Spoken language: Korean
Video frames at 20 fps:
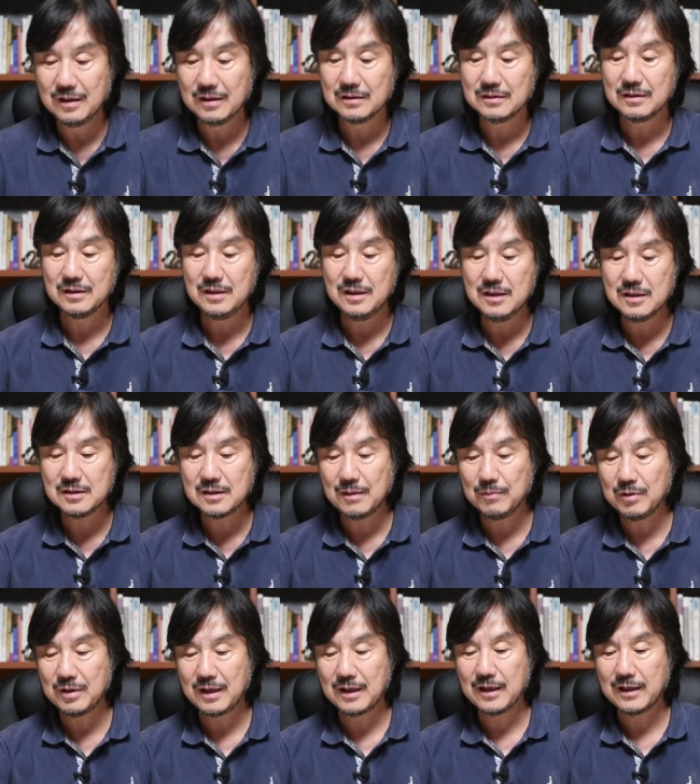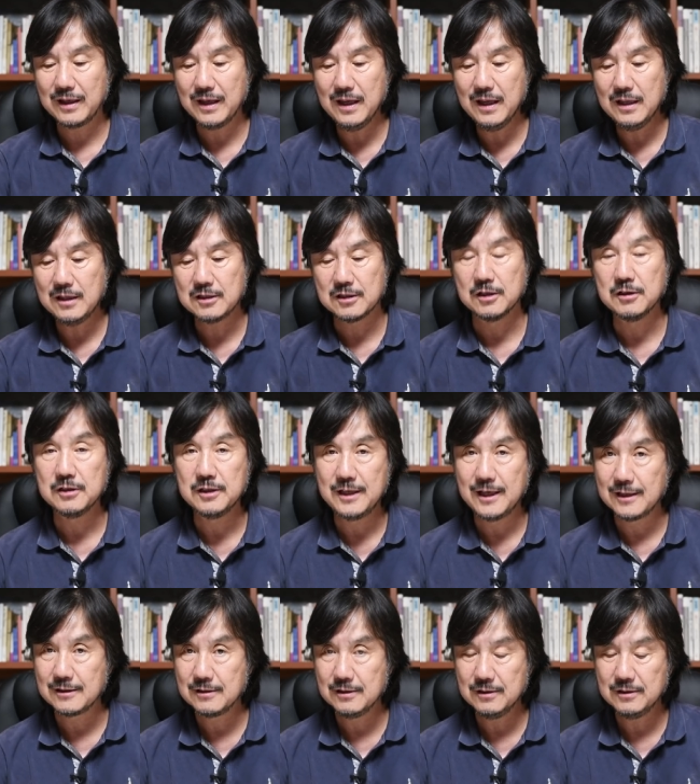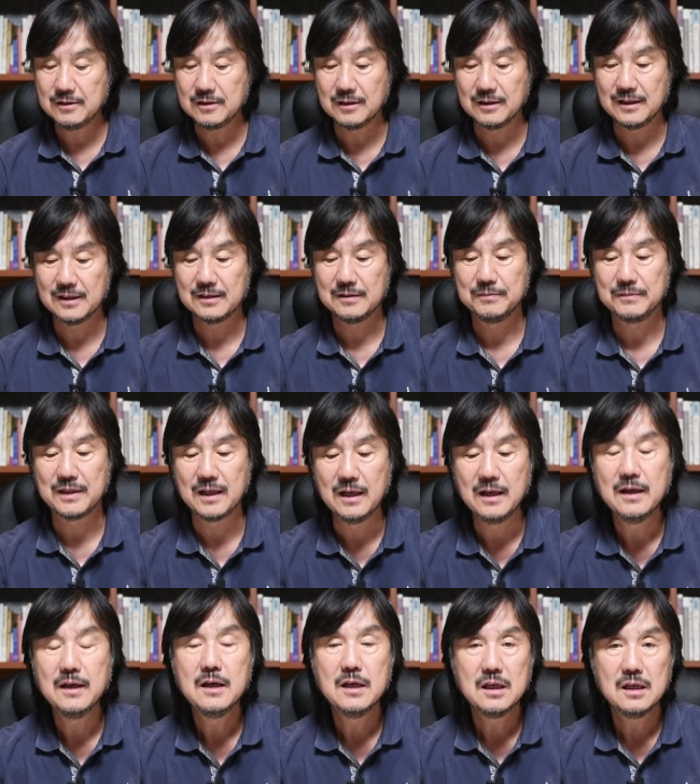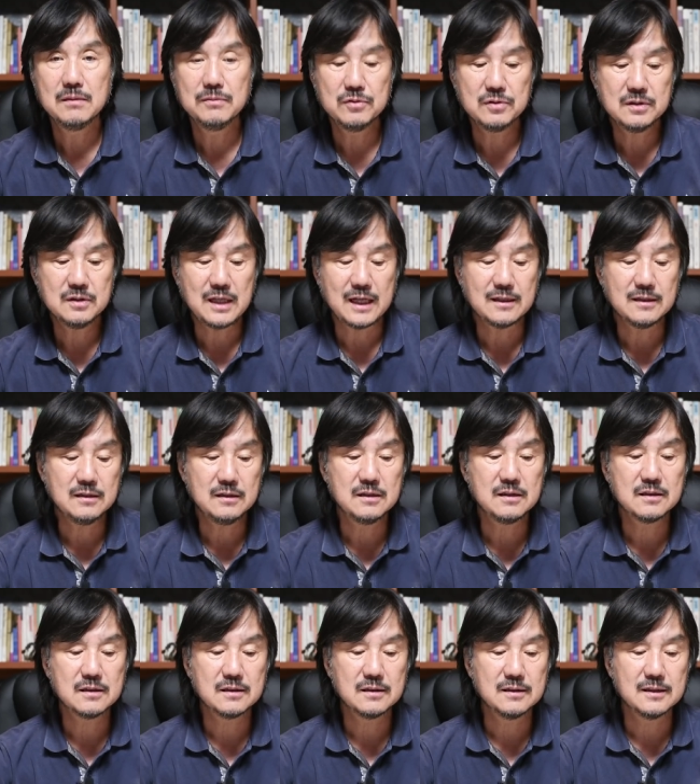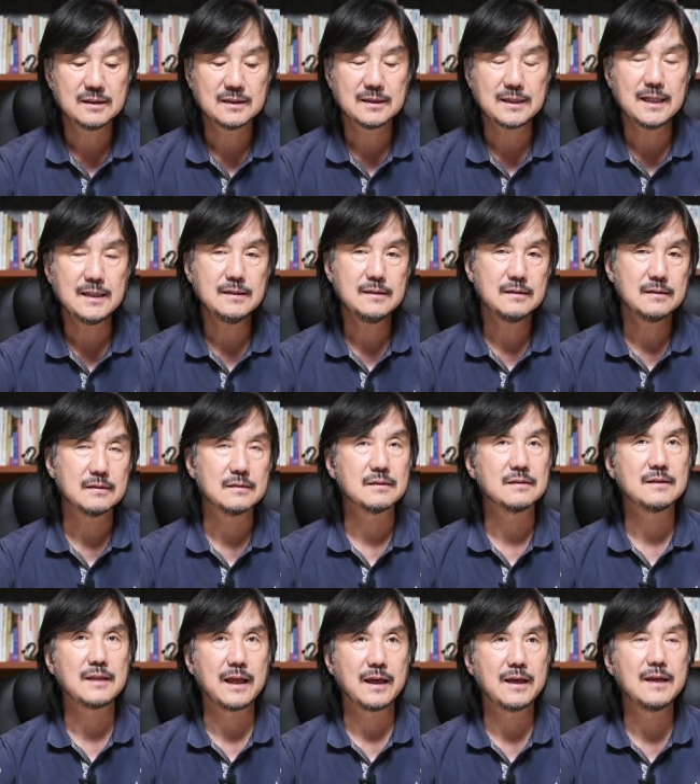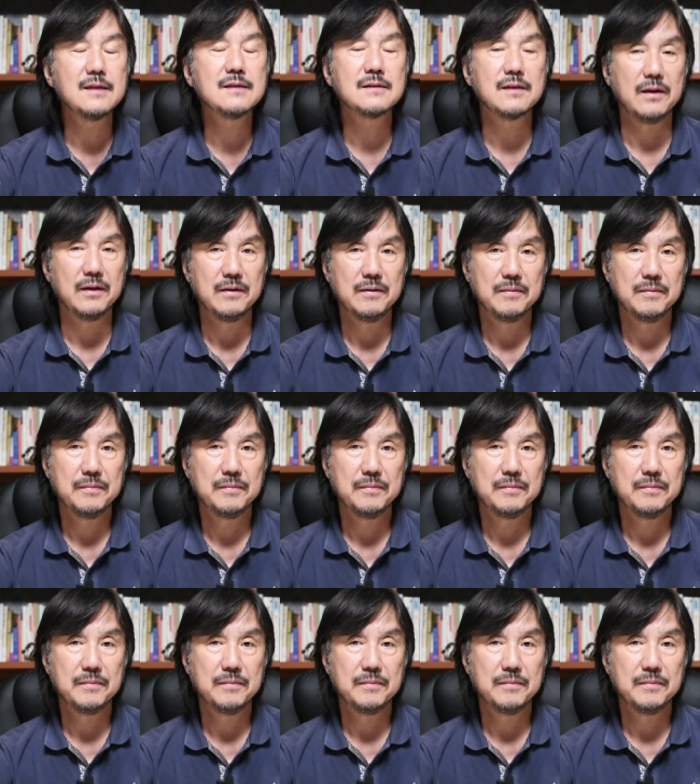것들을 일사불란하게 정리해서 찍어냈습니다. 이번 사진을 찍는 센스 되게 있어요.